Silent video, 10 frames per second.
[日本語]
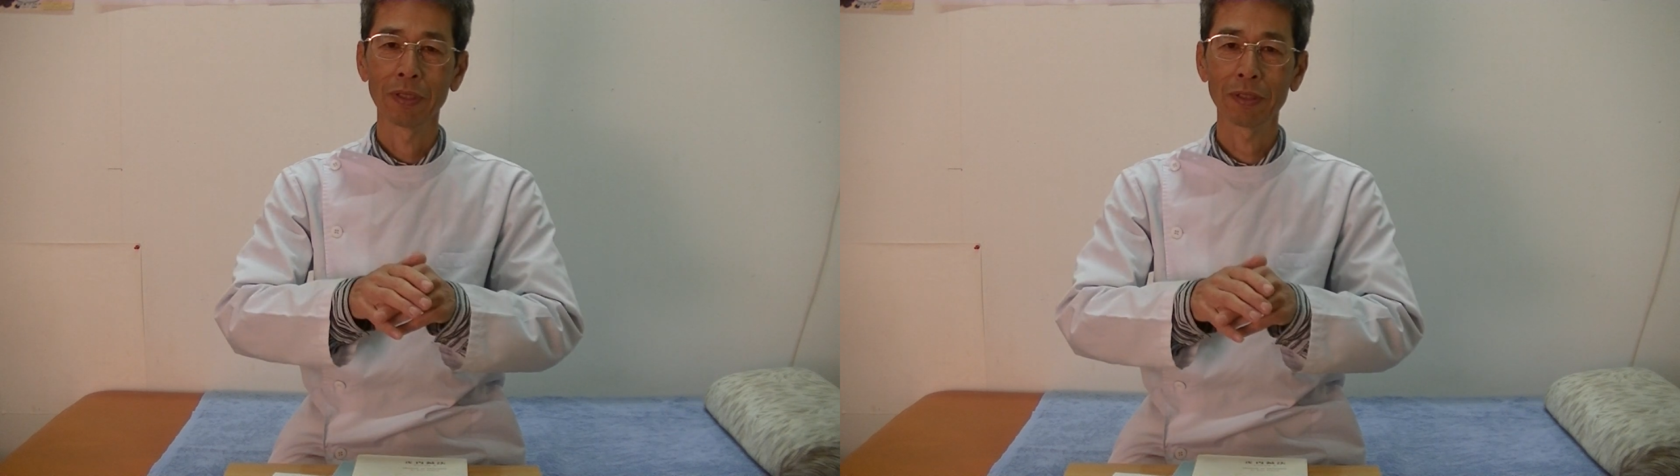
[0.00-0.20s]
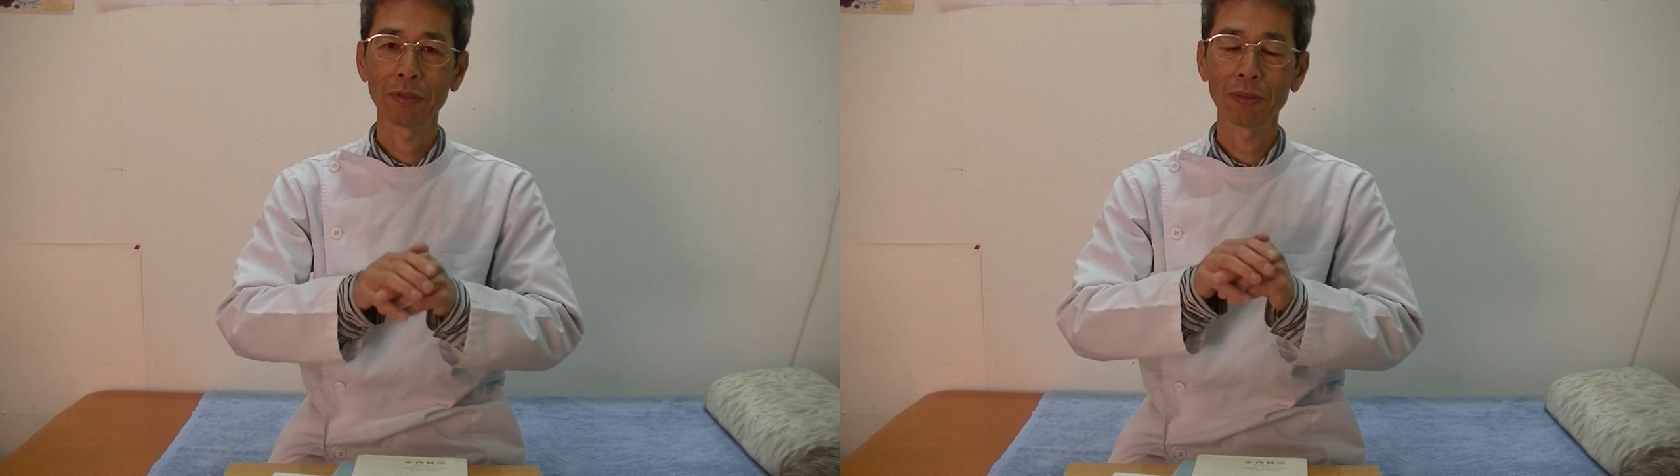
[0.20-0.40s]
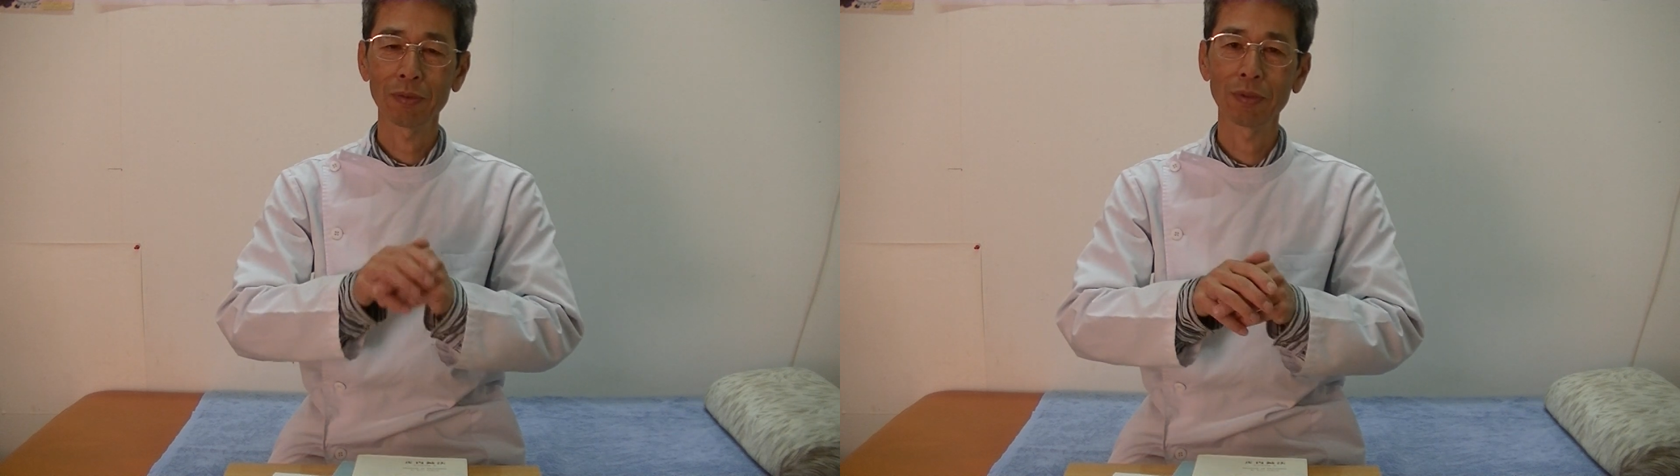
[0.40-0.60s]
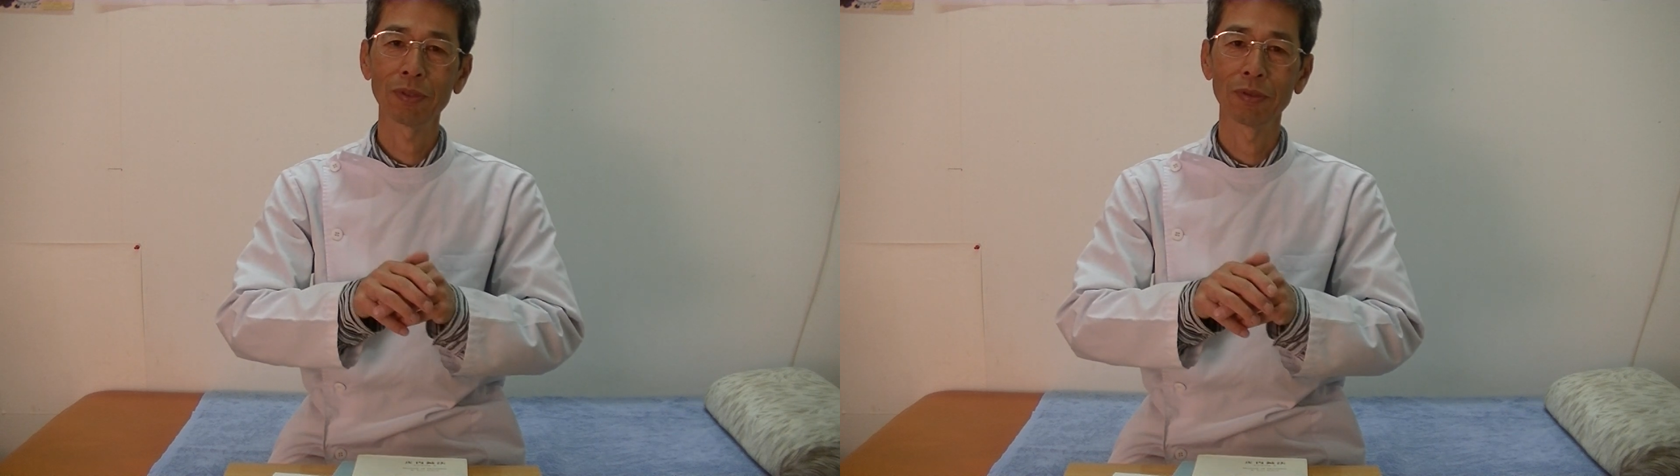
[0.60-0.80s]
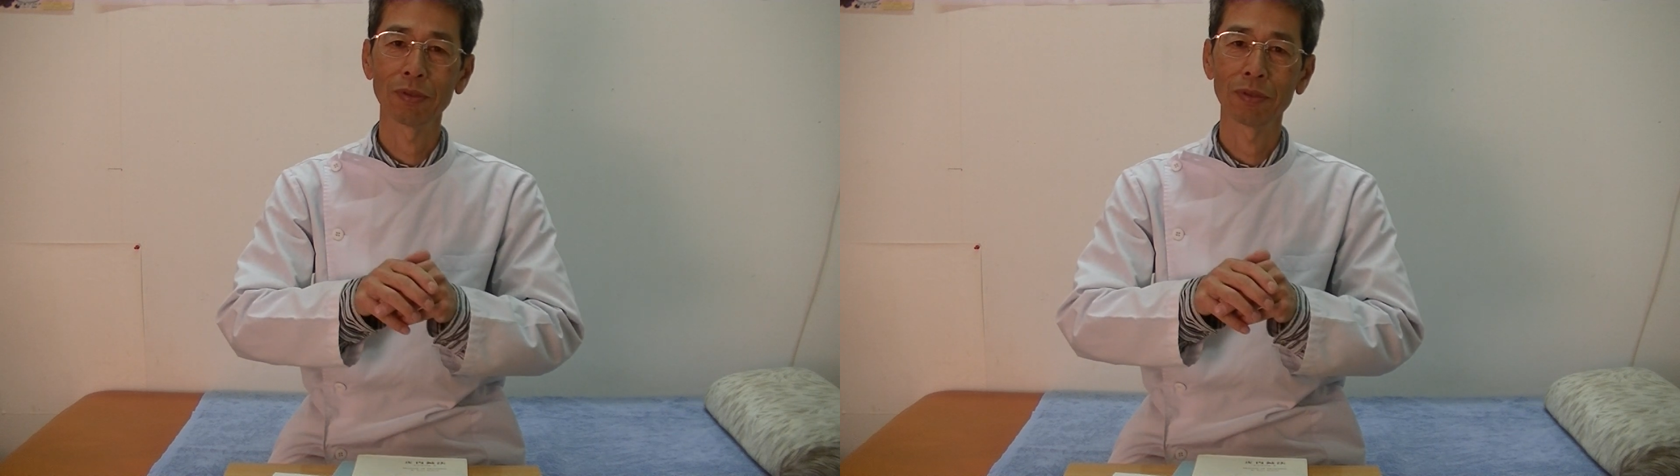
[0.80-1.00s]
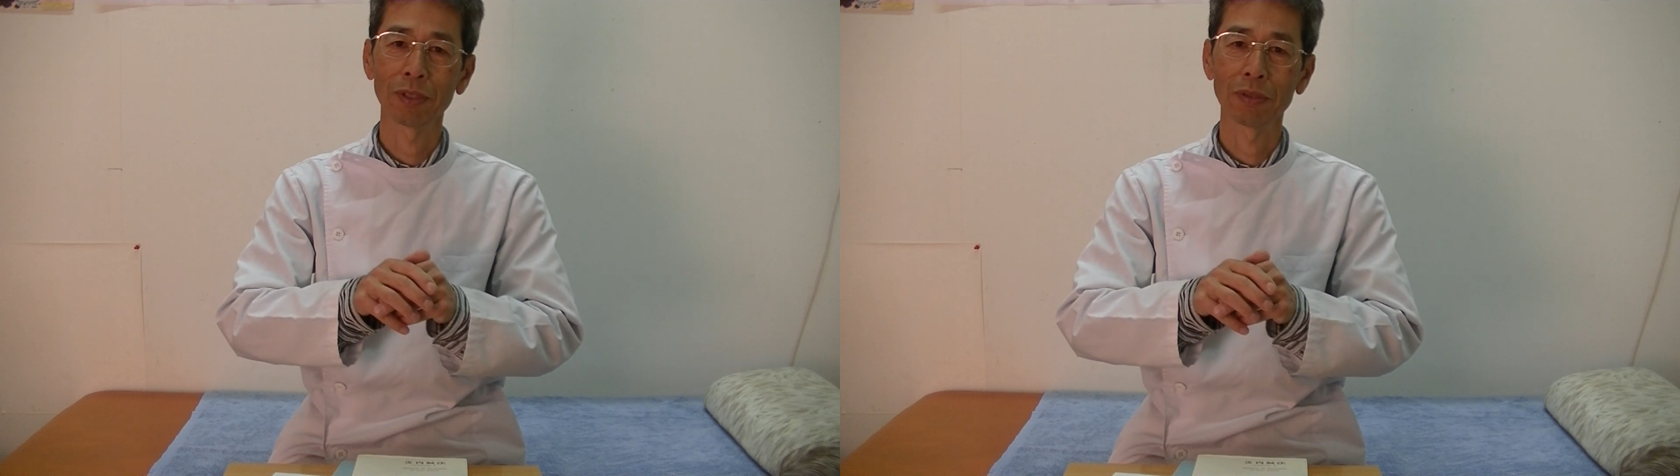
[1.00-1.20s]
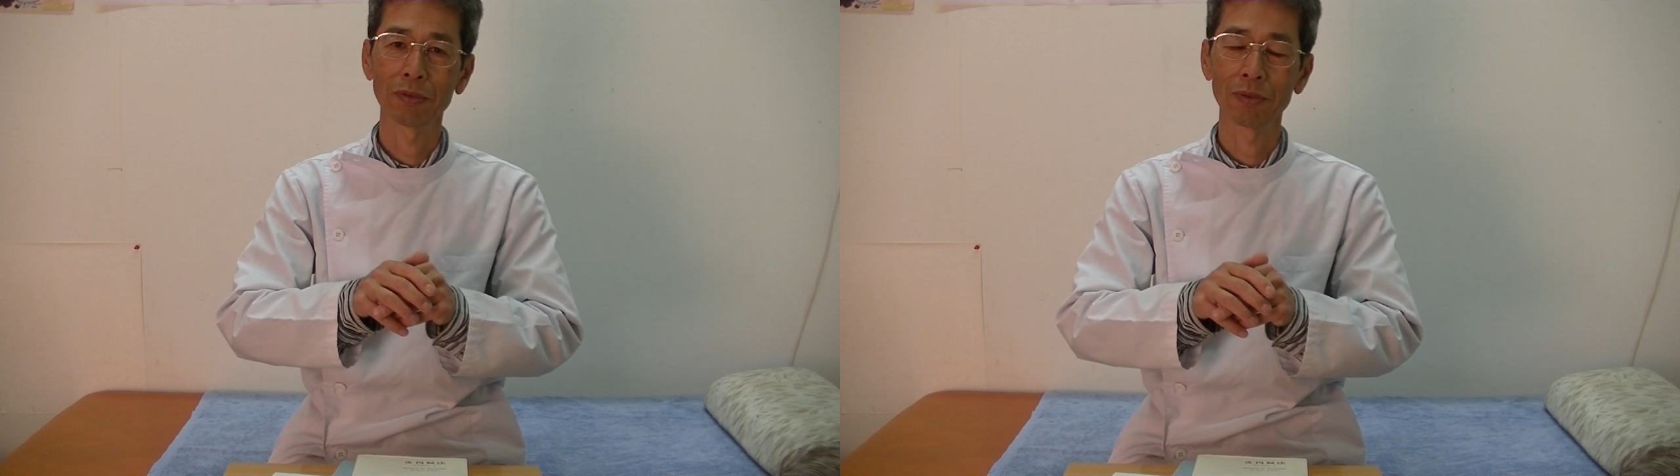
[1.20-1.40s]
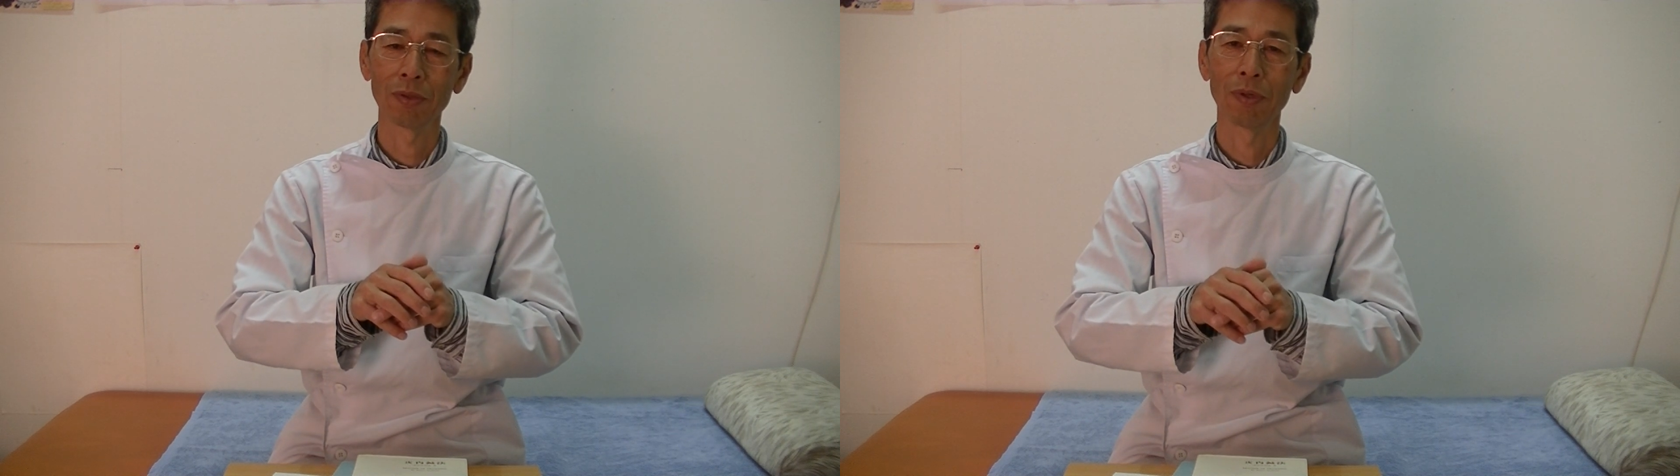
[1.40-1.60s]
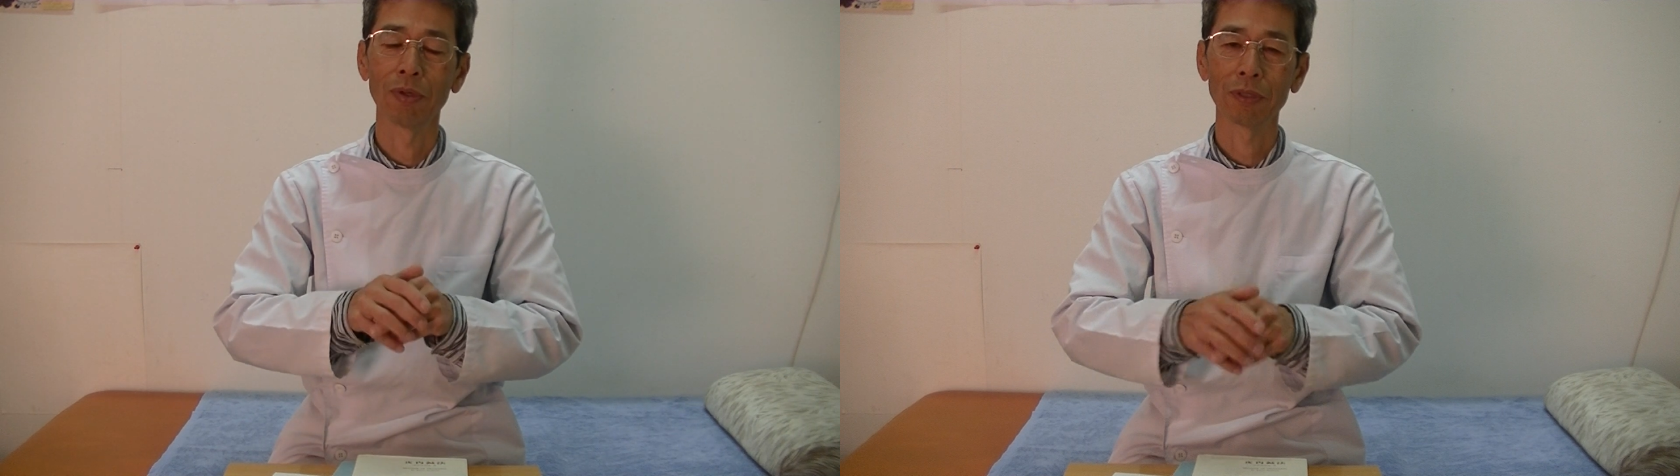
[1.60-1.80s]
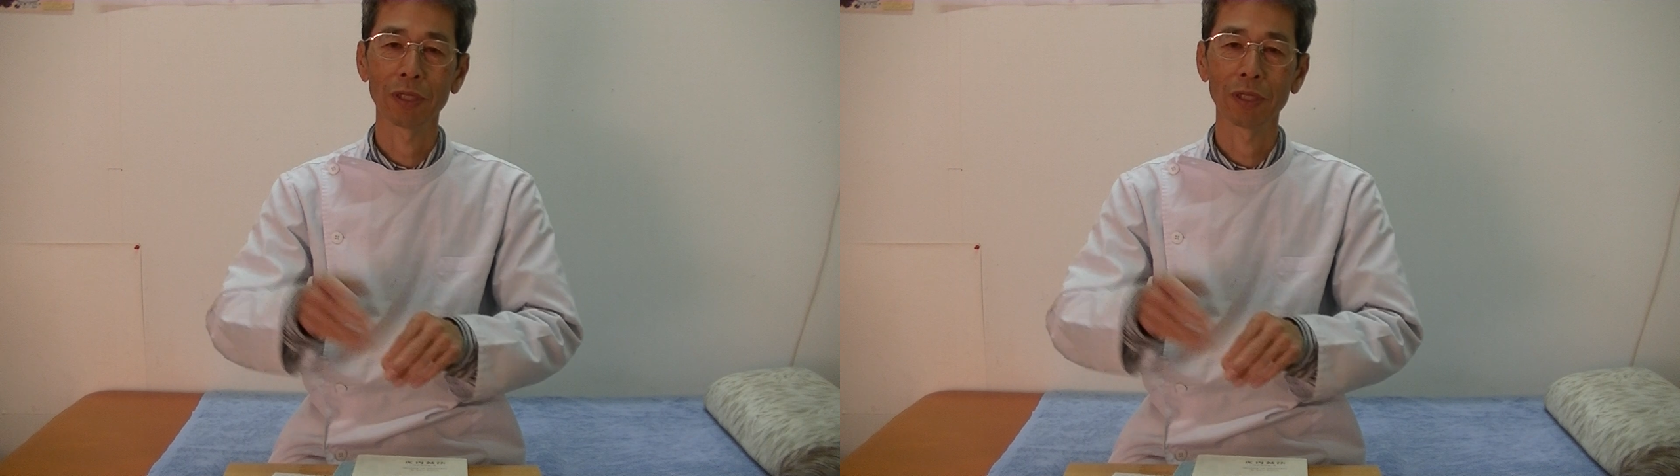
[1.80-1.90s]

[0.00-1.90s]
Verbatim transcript: でそれはどこに治療するかというと